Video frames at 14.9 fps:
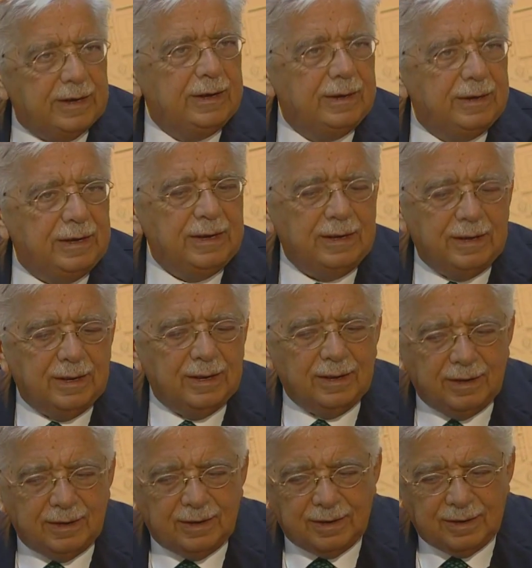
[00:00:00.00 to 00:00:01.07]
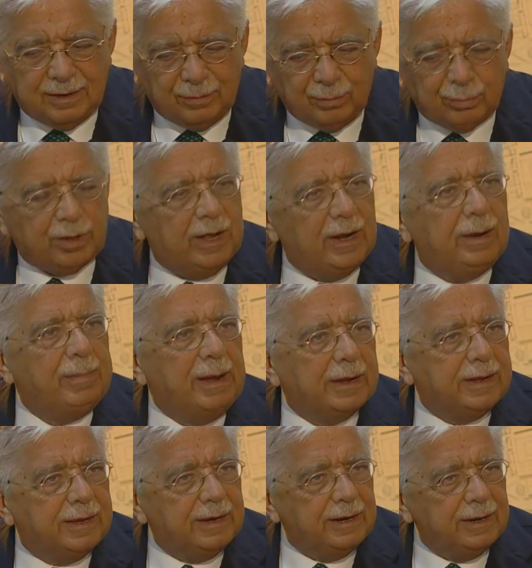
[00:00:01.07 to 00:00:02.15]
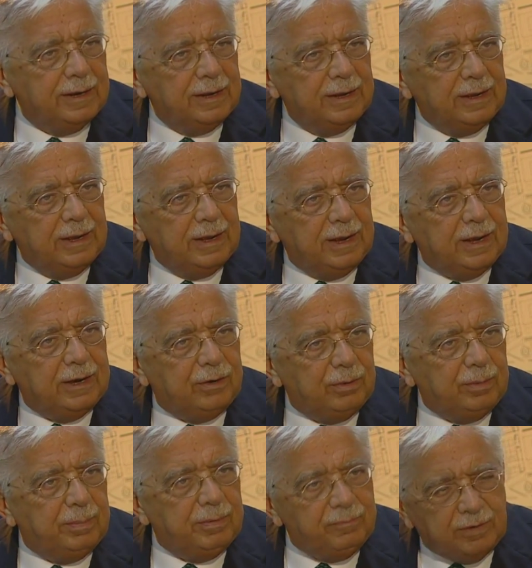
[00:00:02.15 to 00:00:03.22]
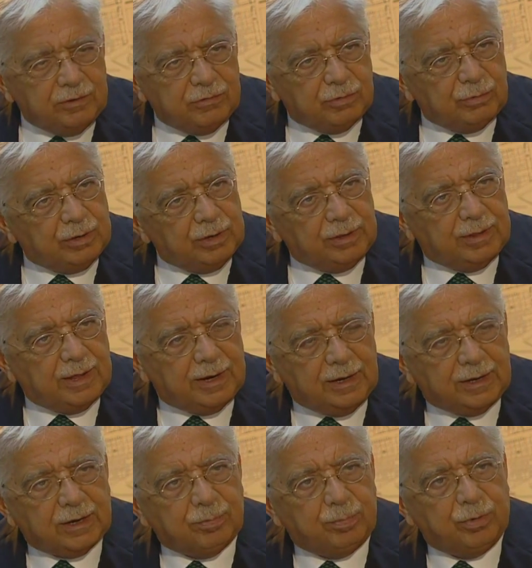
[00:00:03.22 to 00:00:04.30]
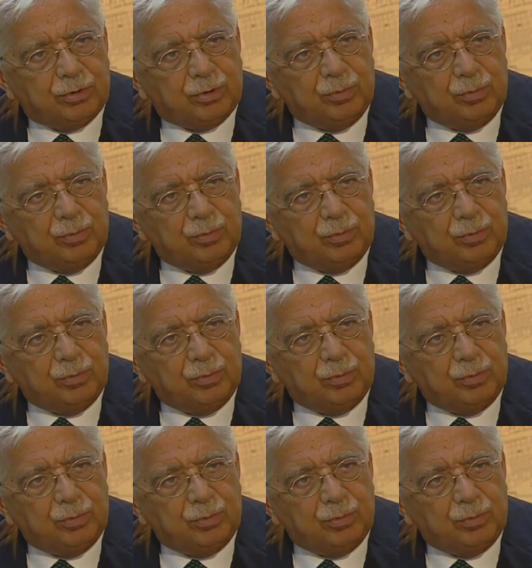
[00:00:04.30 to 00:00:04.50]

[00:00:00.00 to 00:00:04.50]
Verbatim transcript: di, di eh, eh, usare le macchine e dovrebbe invece utilizzare il trasporto